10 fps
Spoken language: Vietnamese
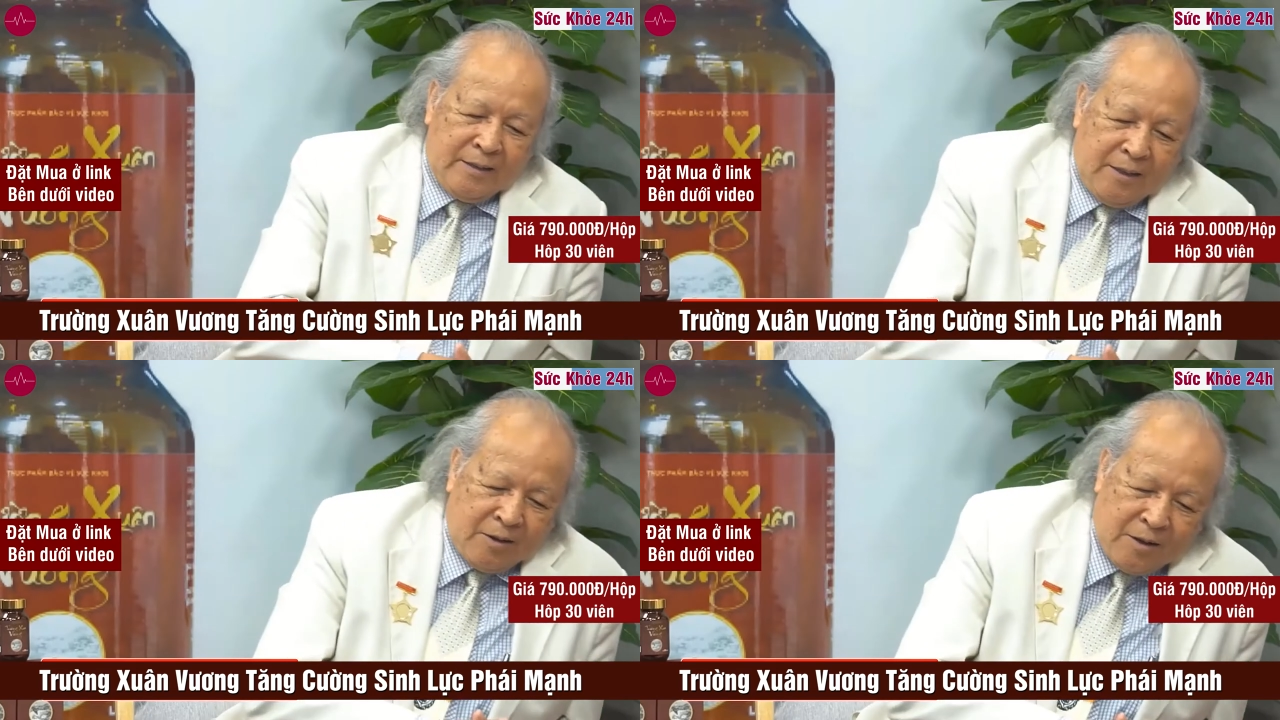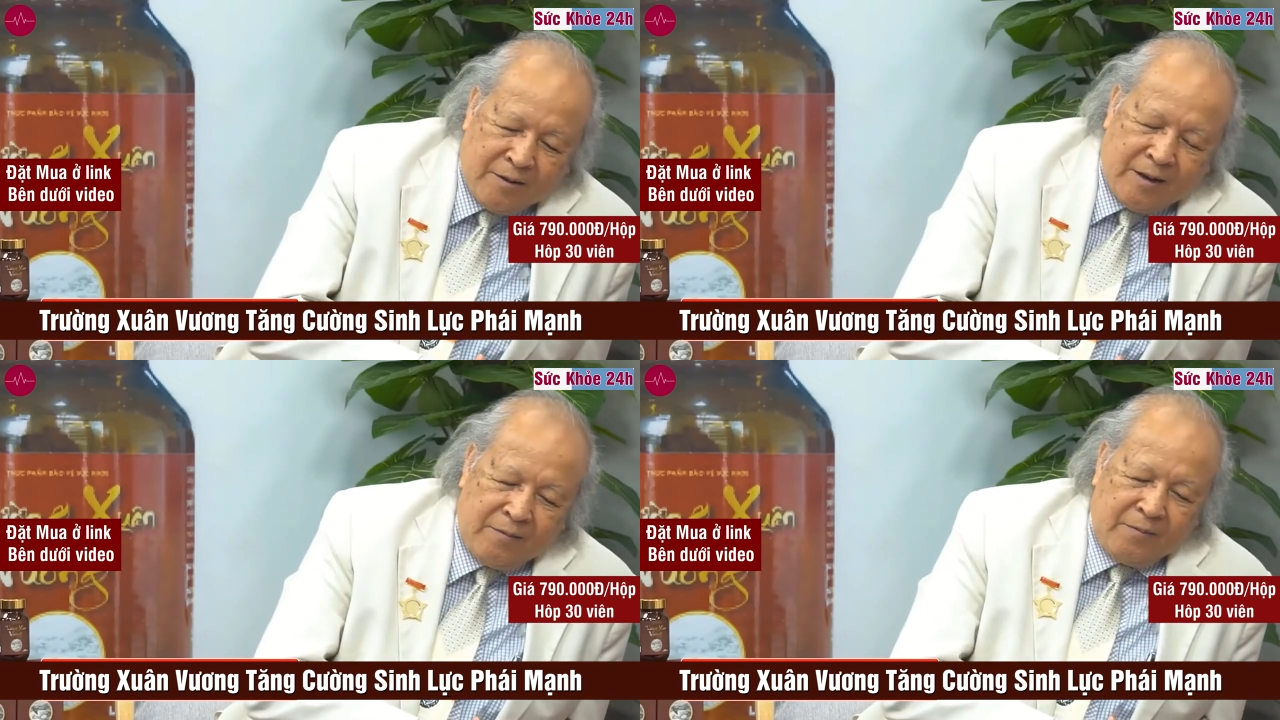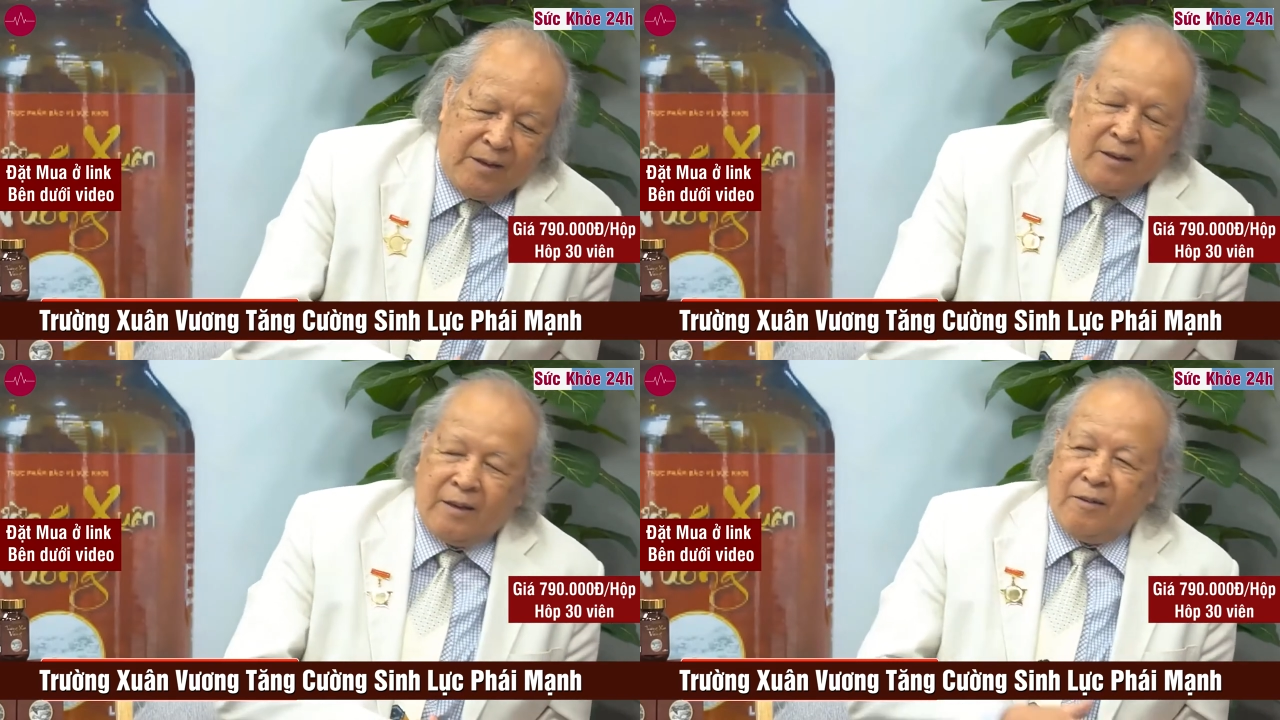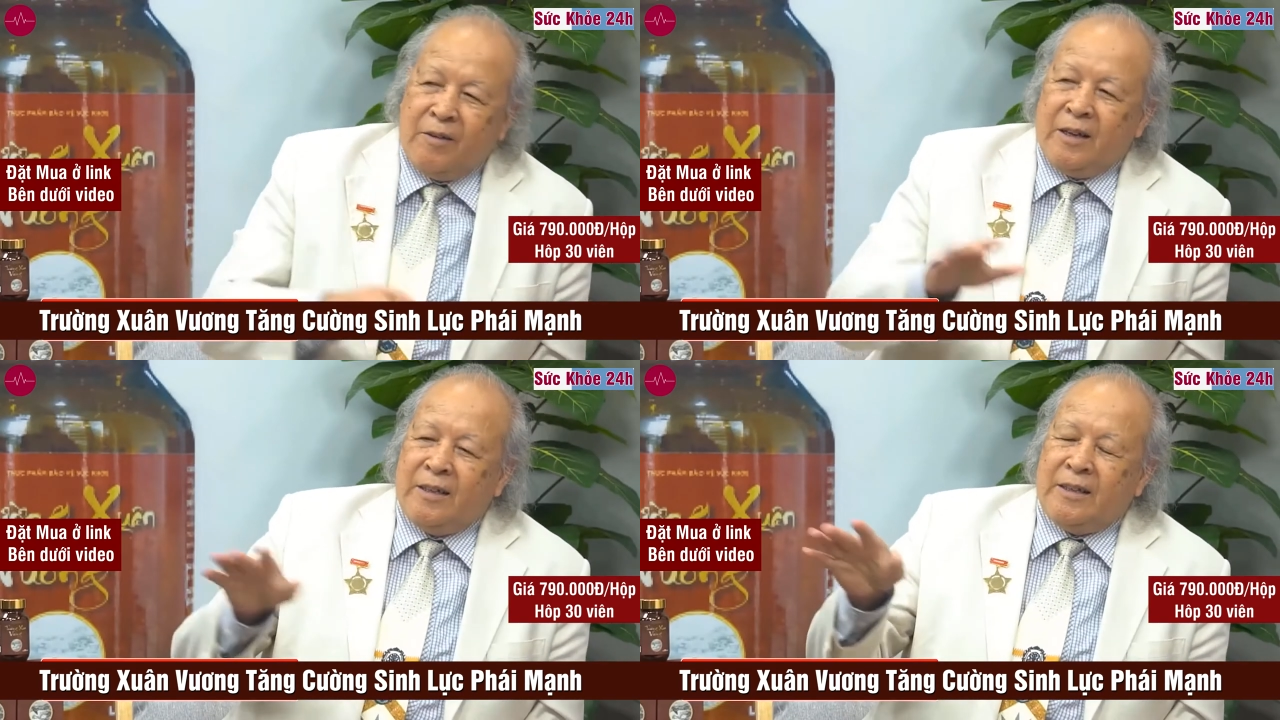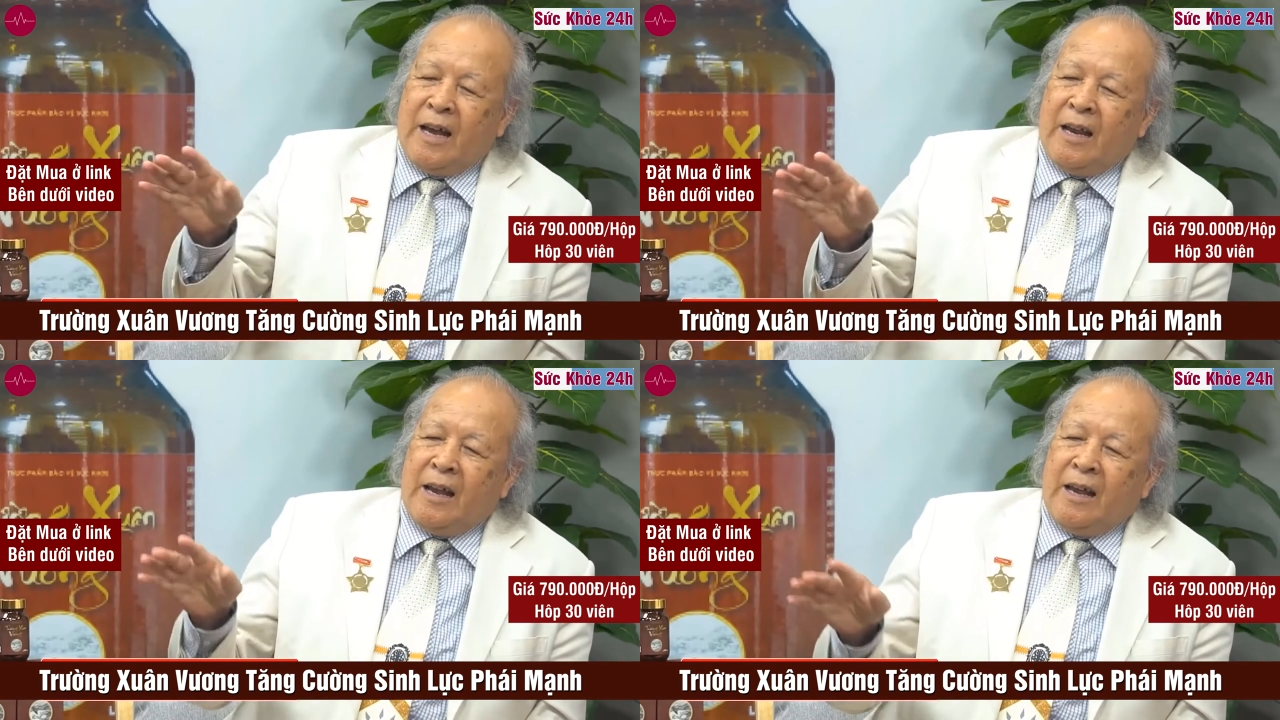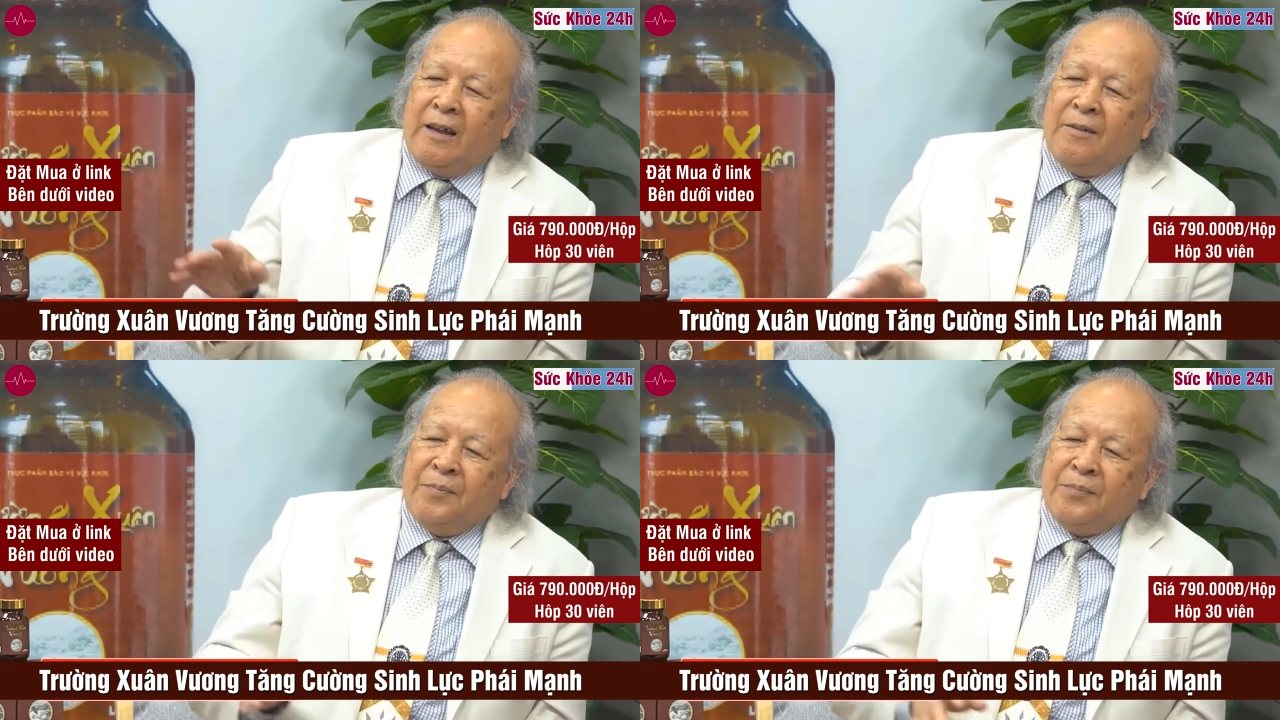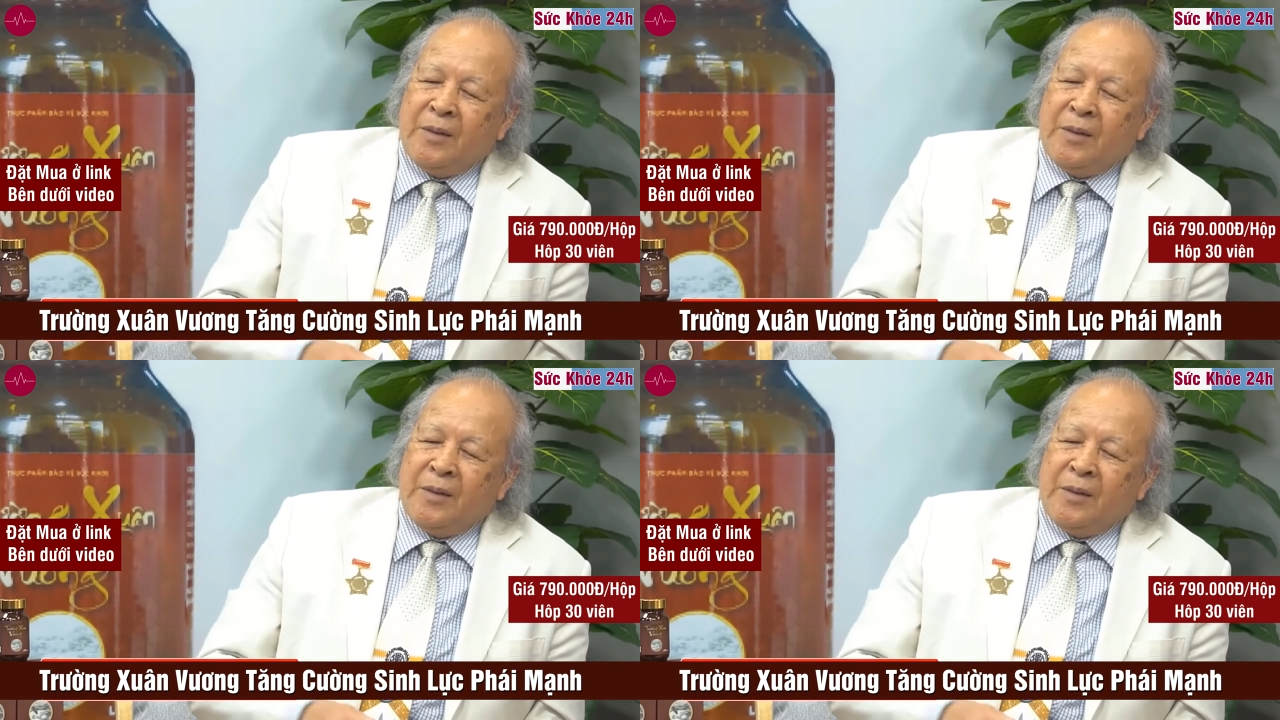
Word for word: Là xin nói cái với quý khán giả là